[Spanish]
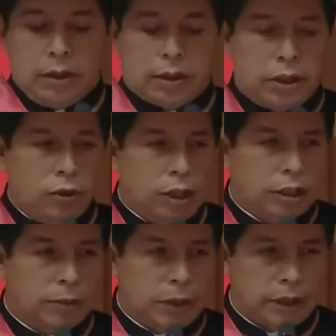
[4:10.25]

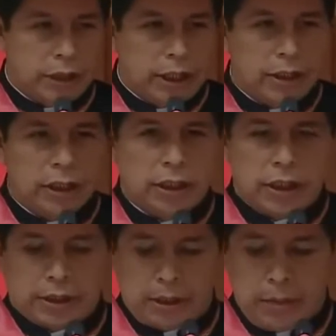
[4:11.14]
señores presidentes de
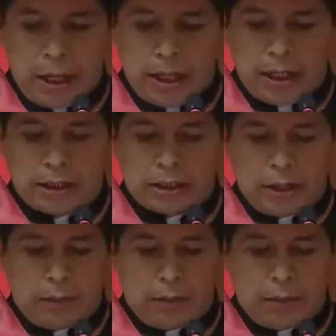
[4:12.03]
las hermanas